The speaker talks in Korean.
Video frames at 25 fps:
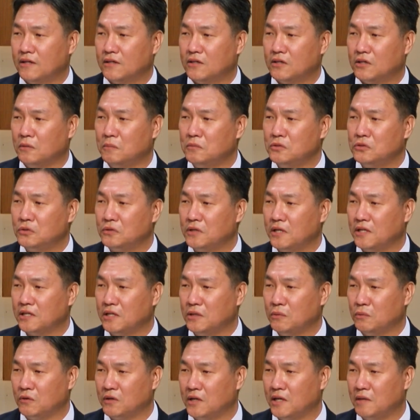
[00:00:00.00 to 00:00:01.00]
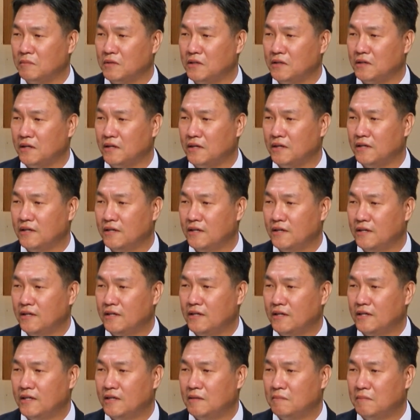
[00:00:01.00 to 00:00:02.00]
겸손하길 원합니다.
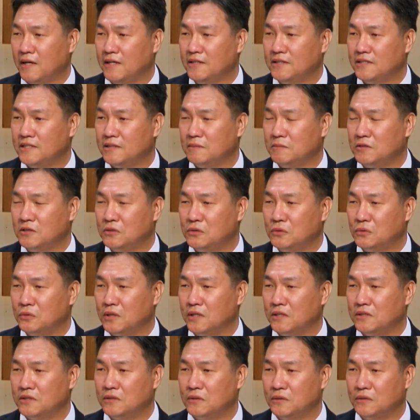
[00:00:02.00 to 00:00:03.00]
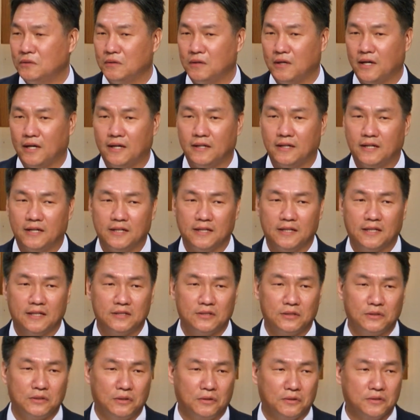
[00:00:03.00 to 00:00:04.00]
이 말씀을 통해서
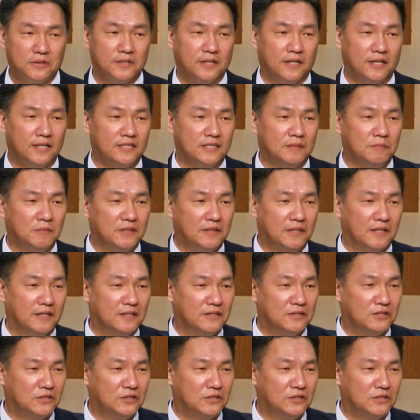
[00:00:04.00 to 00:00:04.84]
하나님께서 역사하십니다.